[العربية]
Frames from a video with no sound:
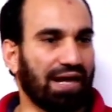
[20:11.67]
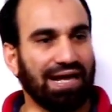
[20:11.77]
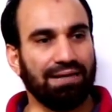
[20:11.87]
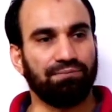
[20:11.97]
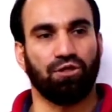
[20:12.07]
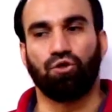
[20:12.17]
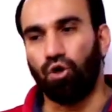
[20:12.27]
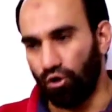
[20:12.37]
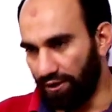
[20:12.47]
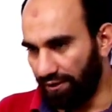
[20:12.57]
اعلى من
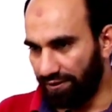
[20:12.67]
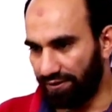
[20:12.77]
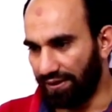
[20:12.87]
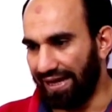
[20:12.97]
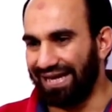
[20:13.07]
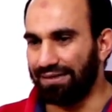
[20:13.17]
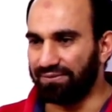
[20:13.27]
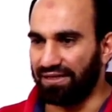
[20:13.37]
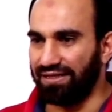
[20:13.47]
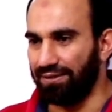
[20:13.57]
الكحول اعلى
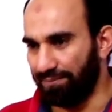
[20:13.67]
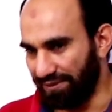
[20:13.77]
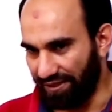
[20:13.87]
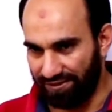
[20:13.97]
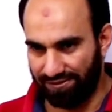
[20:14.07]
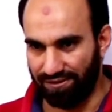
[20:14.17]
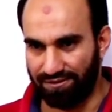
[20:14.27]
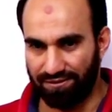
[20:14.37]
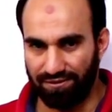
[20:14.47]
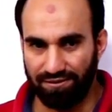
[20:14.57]
من الايه من الاستر
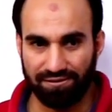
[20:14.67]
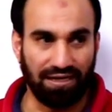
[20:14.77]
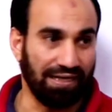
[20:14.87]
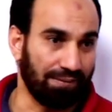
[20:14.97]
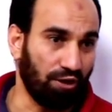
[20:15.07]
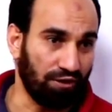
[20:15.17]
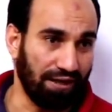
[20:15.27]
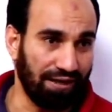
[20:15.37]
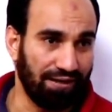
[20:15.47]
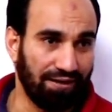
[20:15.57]
صح يا جماعه ولا
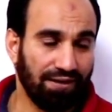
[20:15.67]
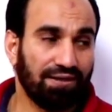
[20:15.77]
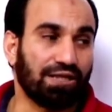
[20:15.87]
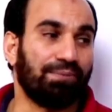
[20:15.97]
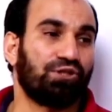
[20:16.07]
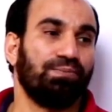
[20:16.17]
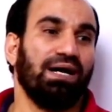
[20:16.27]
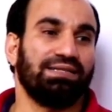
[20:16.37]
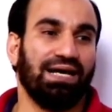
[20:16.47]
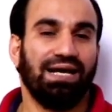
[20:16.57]
لا طب
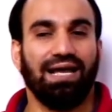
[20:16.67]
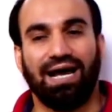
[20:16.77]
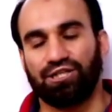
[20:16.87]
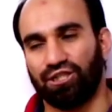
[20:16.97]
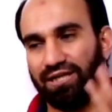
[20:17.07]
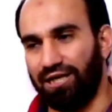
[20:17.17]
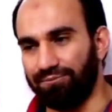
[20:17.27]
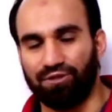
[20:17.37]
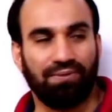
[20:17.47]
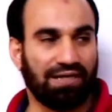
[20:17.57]
اشمعنى عشان
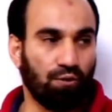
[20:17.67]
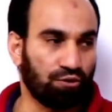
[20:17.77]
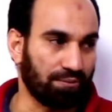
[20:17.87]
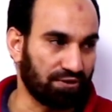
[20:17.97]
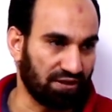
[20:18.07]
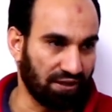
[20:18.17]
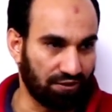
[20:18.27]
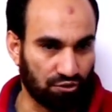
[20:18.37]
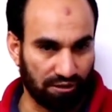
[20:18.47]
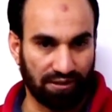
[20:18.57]
الحمض بيكون رابطتين
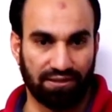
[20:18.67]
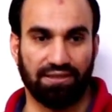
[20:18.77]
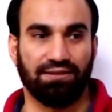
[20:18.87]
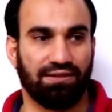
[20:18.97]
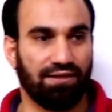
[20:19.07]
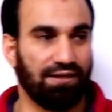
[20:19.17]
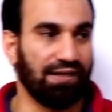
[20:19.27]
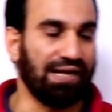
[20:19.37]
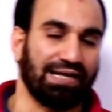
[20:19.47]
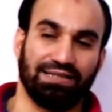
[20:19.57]
هيدروجينتين
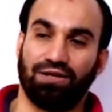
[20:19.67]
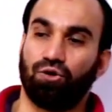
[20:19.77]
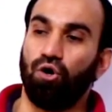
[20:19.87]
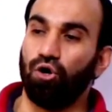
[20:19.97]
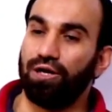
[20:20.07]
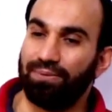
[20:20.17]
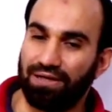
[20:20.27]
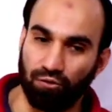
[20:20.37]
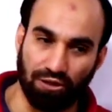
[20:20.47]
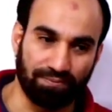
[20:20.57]
لكن الكحول
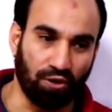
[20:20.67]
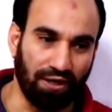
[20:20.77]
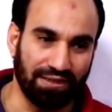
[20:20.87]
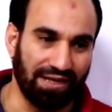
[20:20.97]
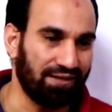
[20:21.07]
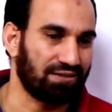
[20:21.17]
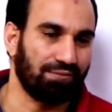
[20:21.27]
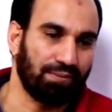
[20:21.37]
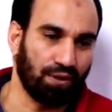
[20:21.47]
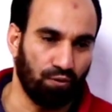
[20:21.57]
بيكون رابطه واحده الاستر
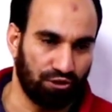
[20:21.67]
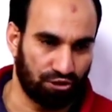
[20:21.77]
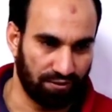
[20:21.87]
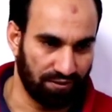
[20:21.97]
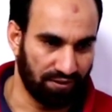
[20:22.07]
ما بيكونش